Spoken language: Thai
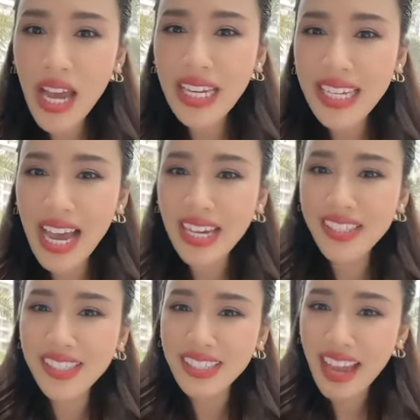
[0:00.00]
ฮะอย่า
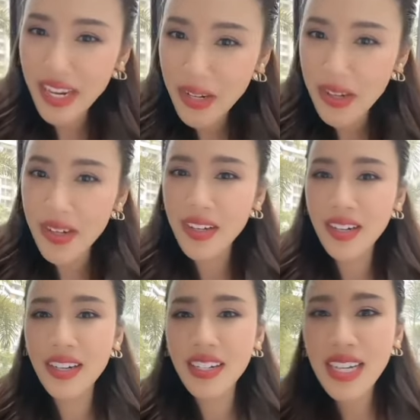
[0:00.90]
สึกได้เหรอ
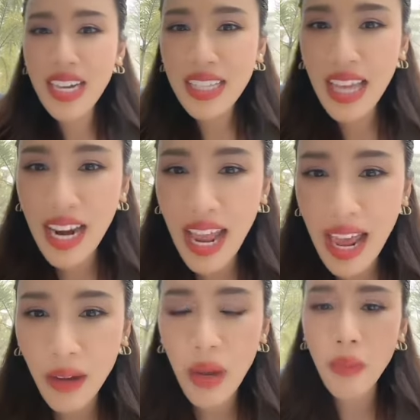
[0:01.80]
ถแถล
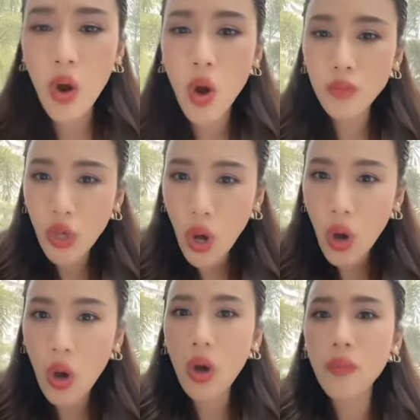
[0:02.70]
งแบบออมช
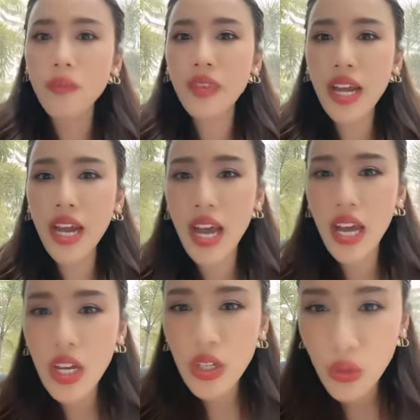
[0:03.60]
อมนะ
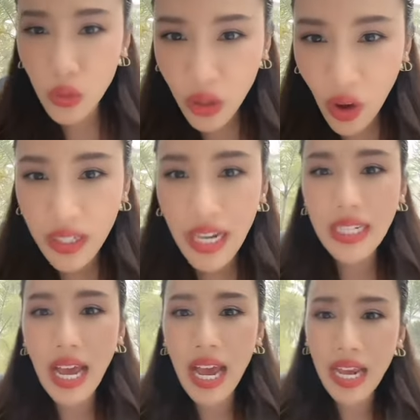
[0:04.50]
คะ ดูตอน
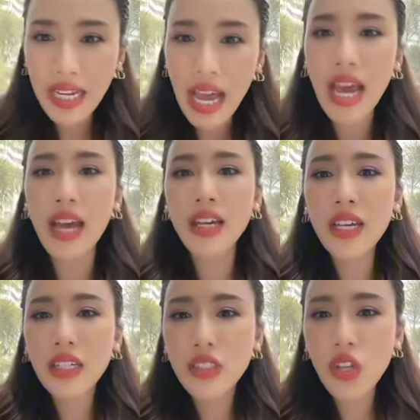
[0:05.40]
ท้ายๆนะ่ะ
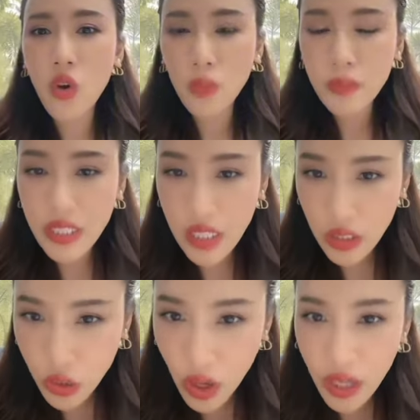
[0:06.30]
สงบ
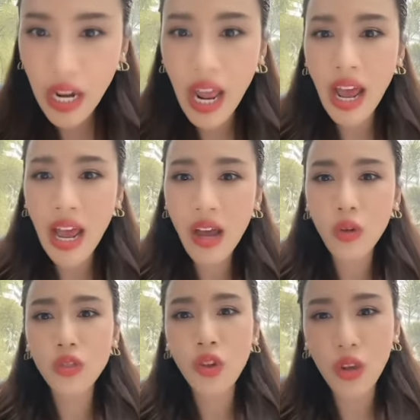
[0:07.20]
ศึกชั่วครา
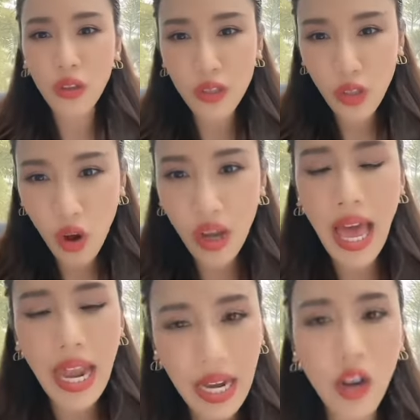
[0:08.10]
วสอตอชอ
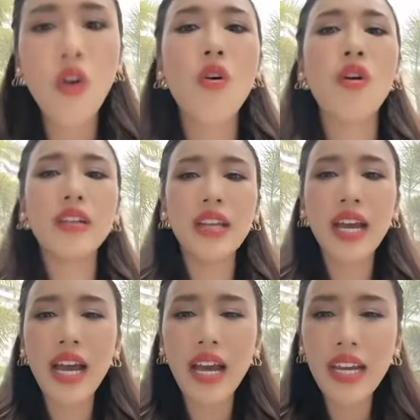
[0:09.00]
การละคร
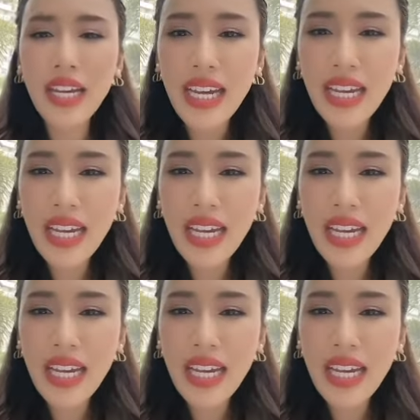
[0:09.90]
นะคะ